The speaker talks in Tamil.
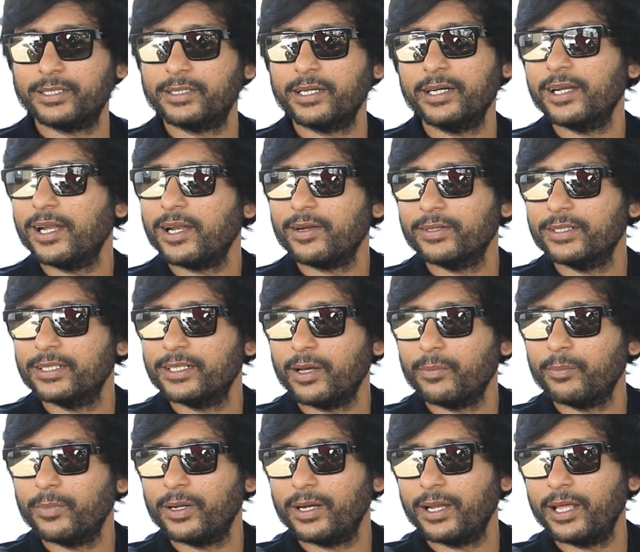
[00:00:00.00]
த்ரில்லர் வந்து
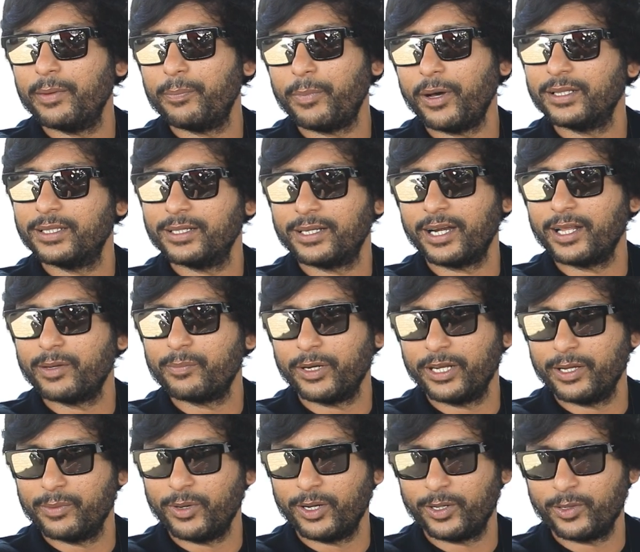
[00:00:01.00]
நம்மளே பார்த்து கனெக்ட்
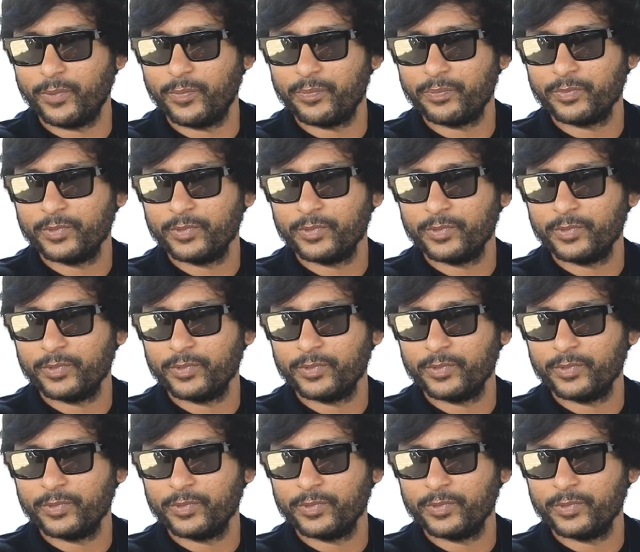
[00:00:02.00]
பண்ணிக்க மாட்டோம்